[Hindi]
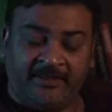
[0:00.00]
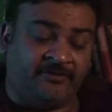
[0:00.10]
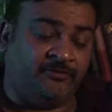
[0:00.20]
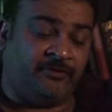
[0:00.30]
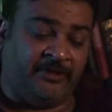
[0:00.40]

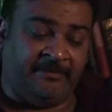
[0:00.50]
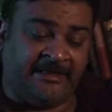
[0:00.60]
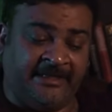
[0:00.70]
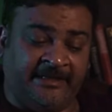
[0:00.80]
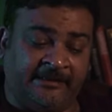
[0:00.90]
किसी को नहीं
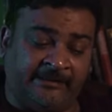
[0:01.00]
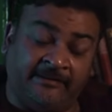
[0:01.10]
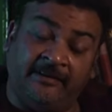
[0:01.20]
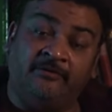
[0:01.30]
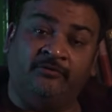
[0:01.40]
भेजा
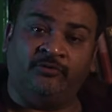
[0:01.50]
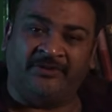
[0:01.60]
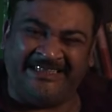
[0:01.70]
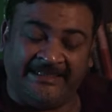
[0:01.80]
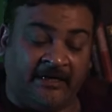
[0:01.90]
जाता था दो
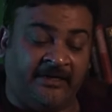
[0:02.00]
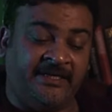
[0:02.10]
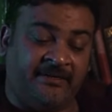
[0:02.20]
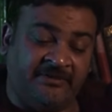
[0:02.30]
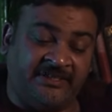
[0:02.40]
तीन
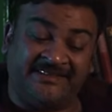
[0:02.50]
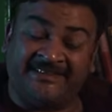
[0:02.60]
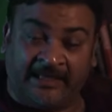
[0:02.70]
गाड़ियाँ हमेशा